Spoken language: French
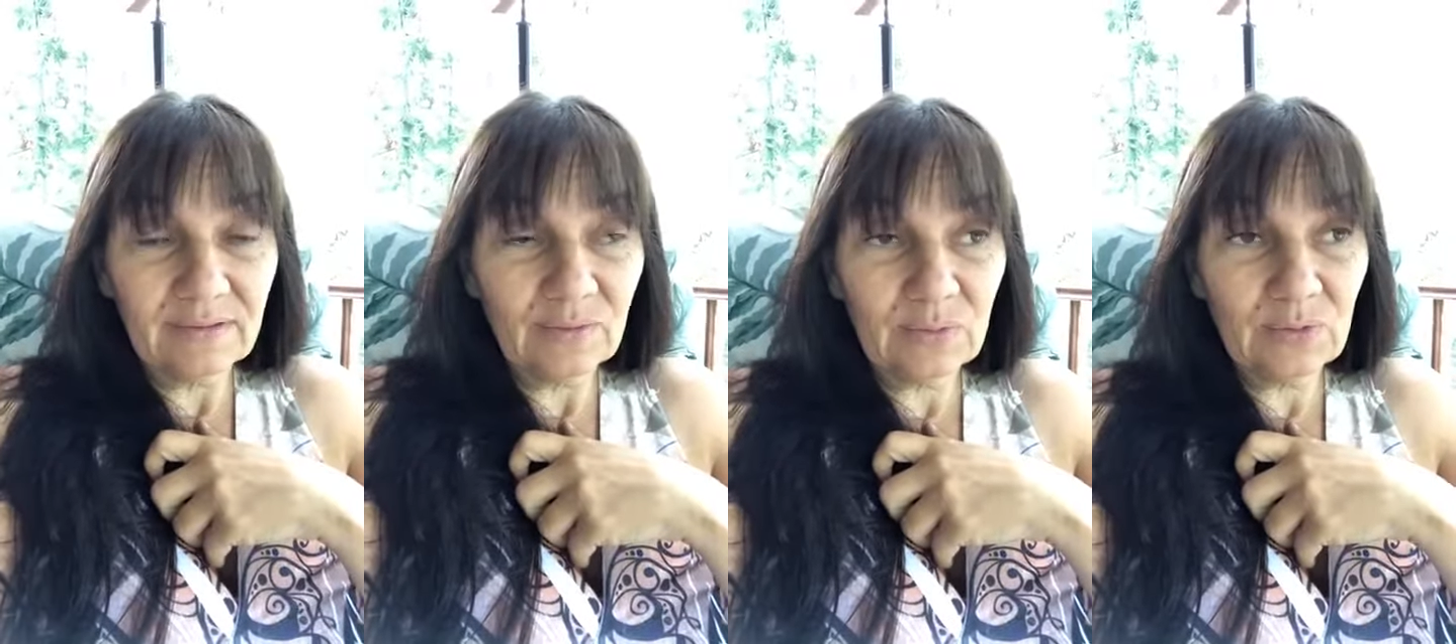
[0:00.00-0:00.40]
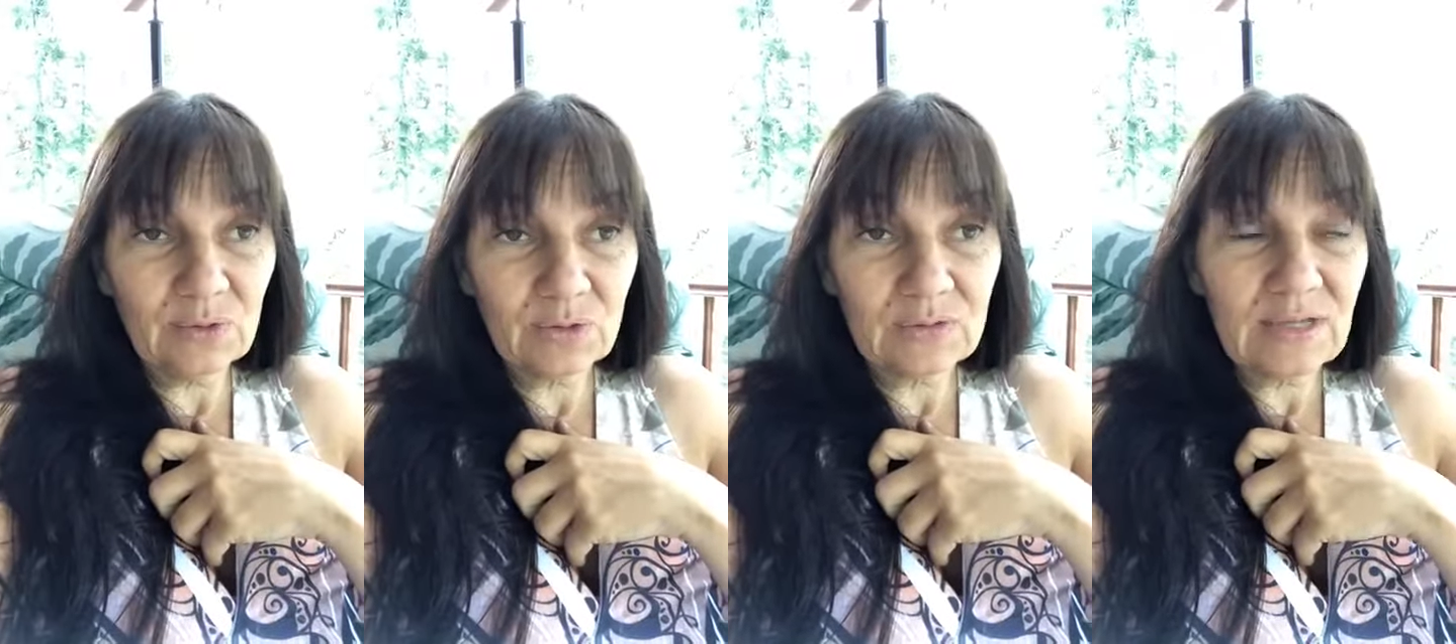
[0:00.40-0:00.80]
Il n'y a pas
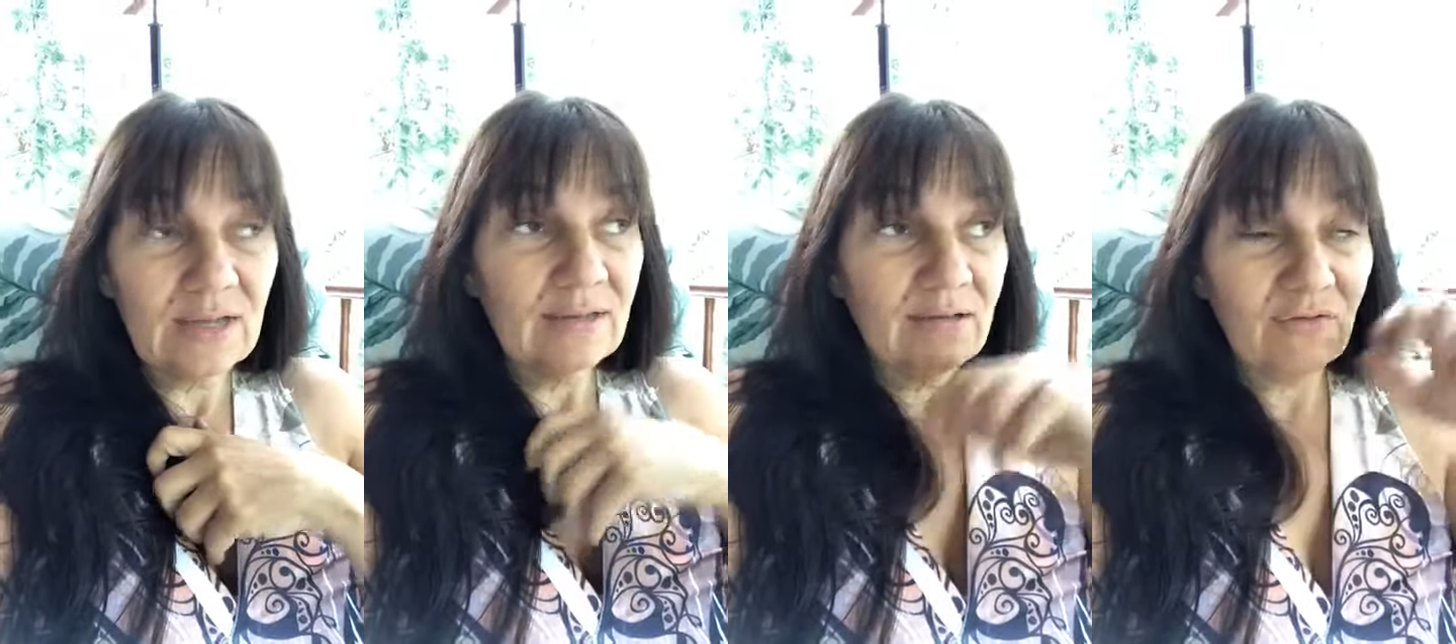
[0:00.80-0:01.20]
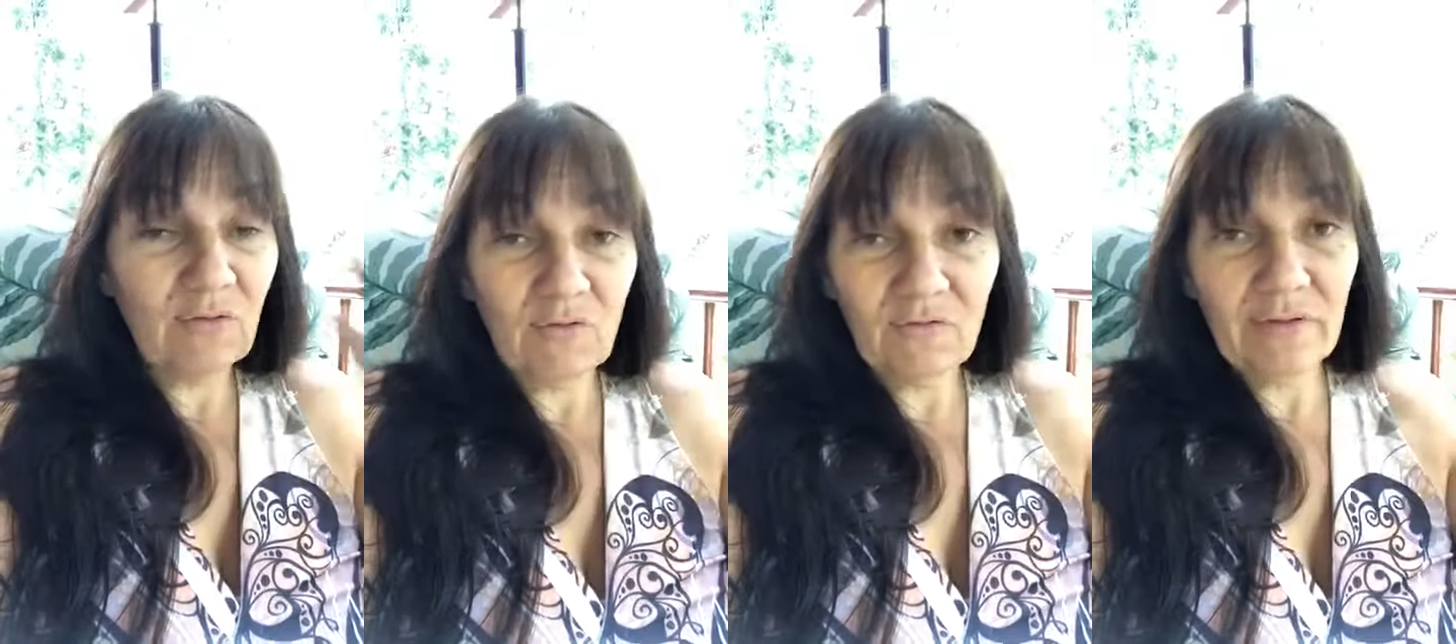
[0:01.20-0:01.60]
d'autre chose. Des fois,
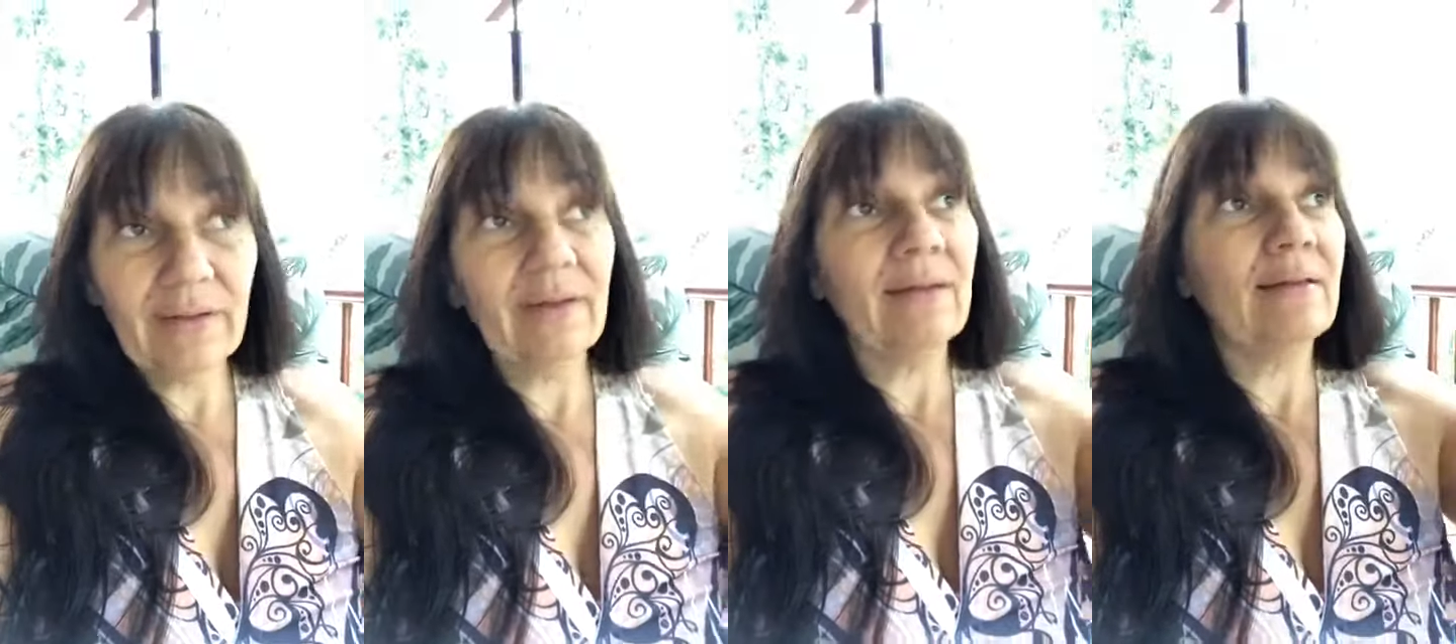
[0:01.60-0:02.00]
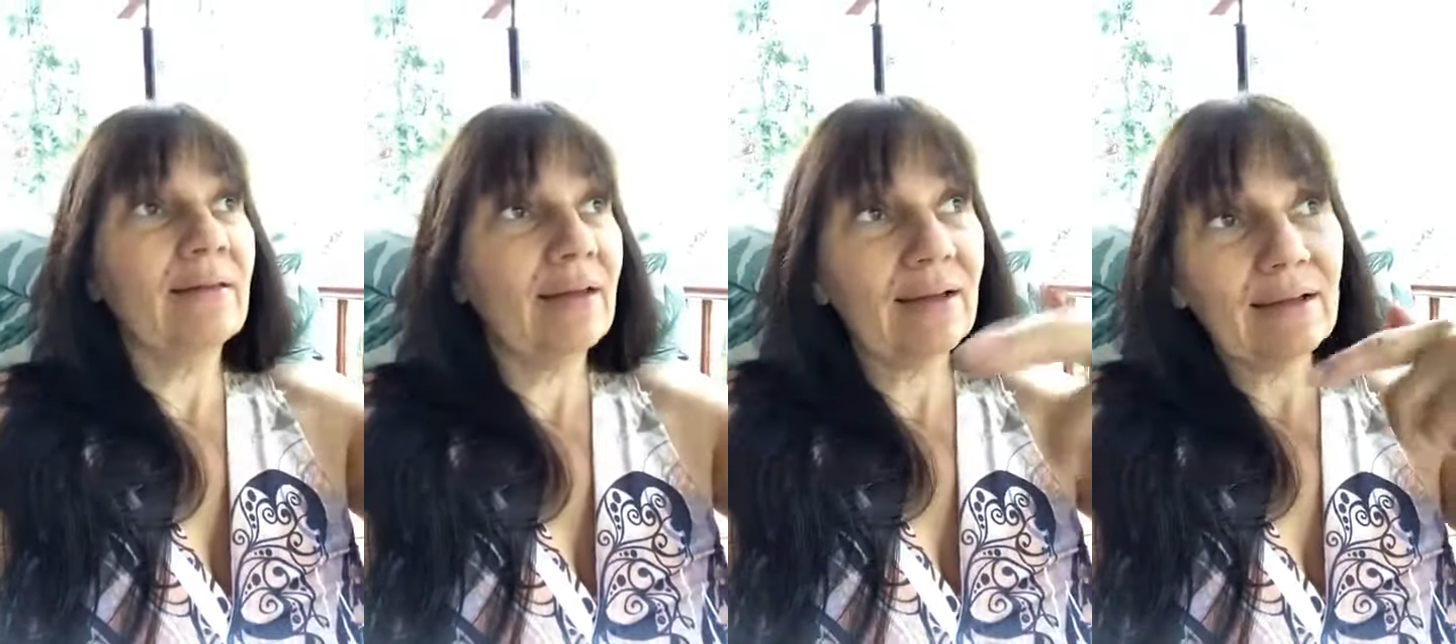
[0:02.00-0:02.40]
on fait hein,
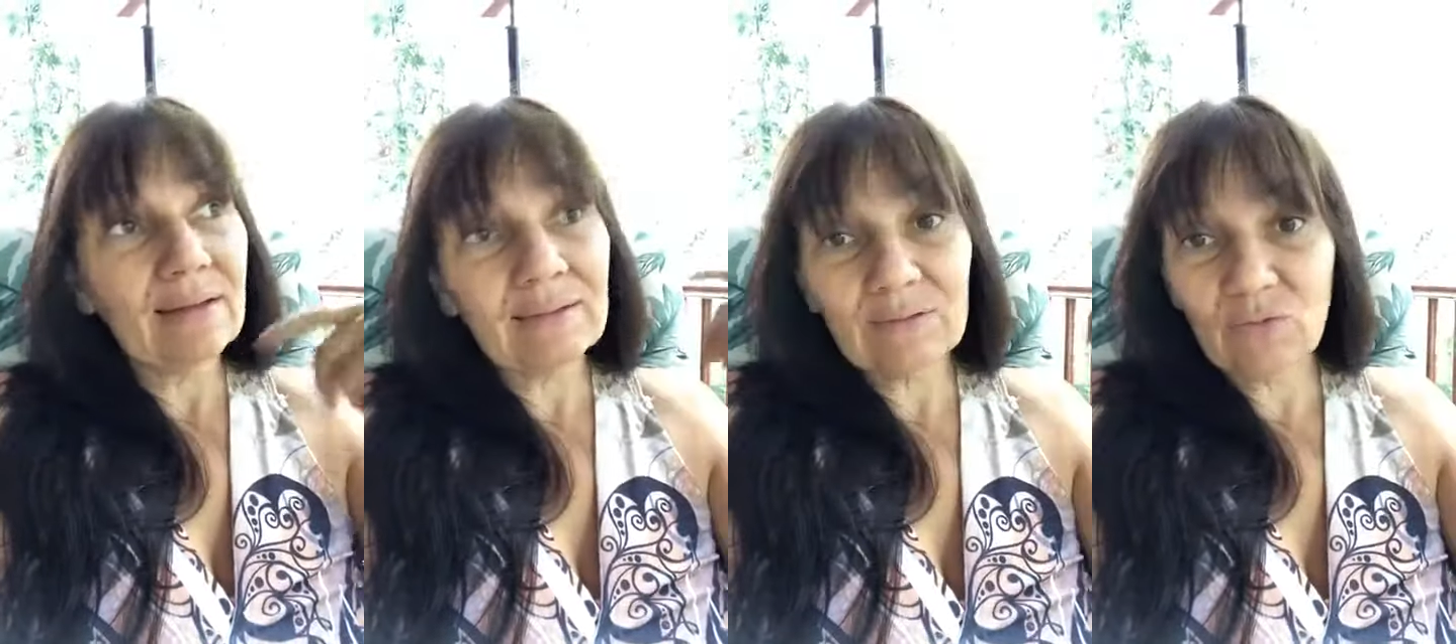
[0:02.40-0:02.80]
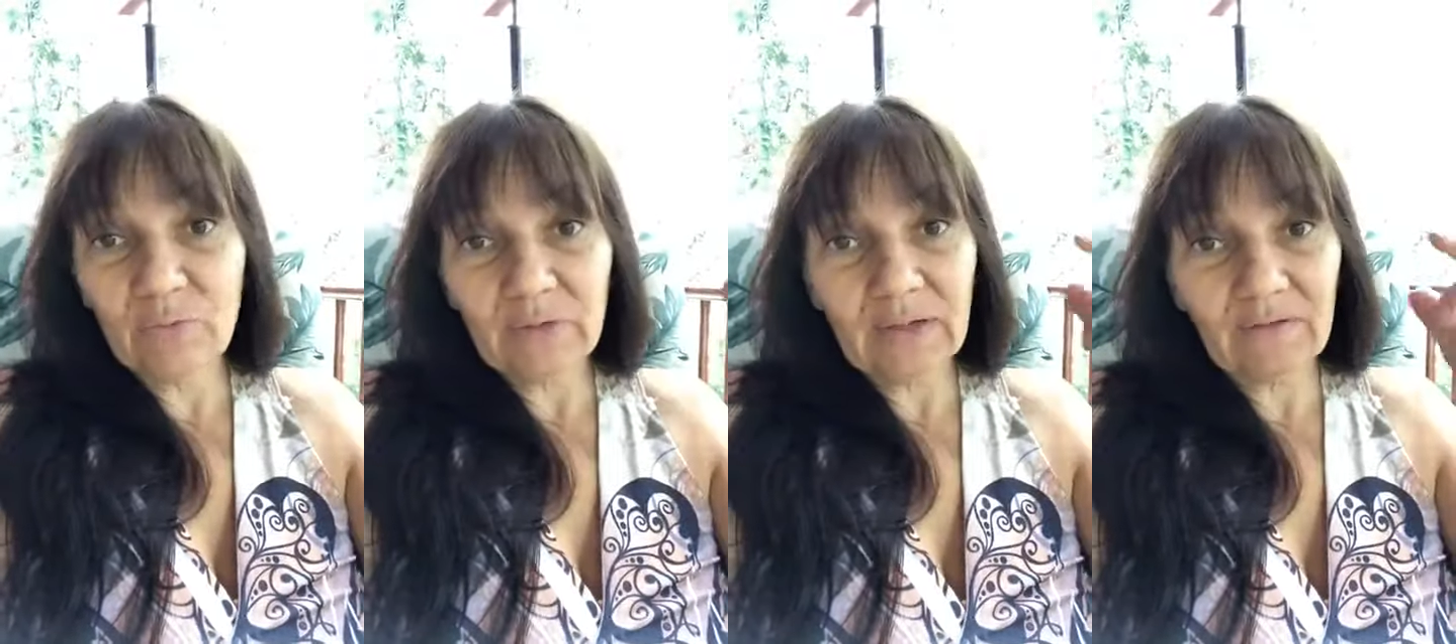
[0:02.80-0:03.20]
des grands, grands étaux
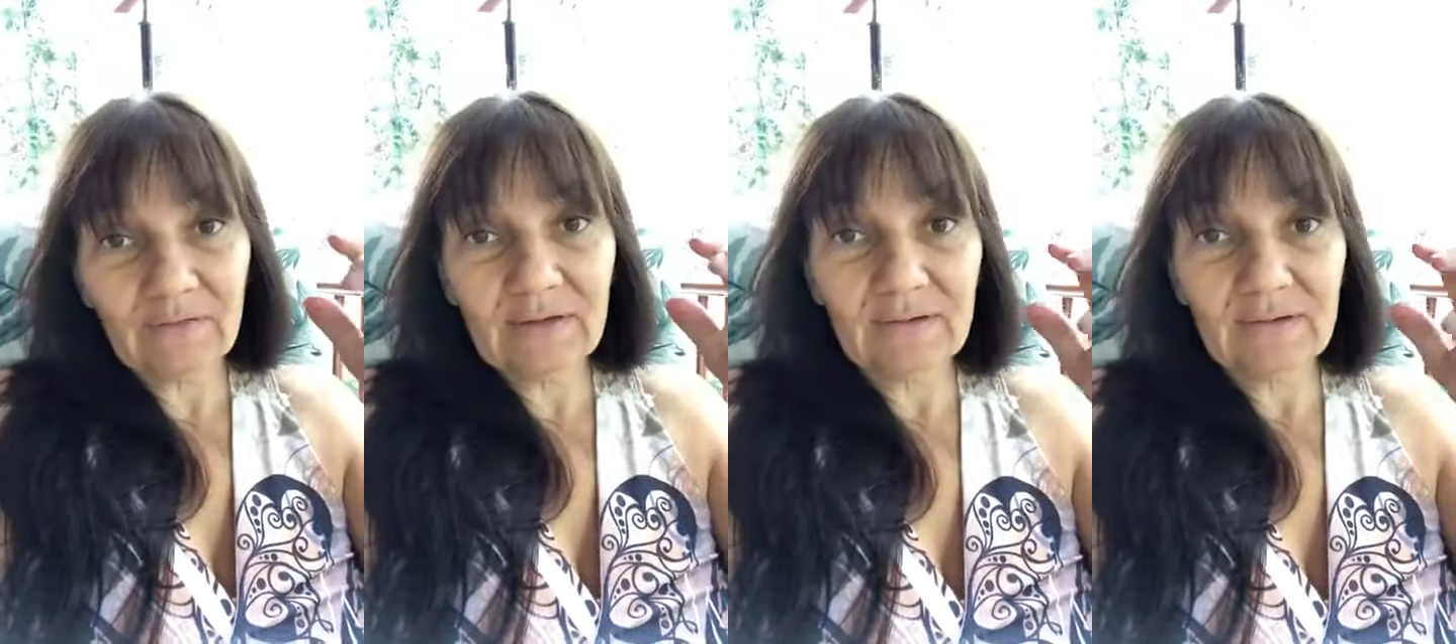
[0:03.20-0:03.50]
pour y arriver,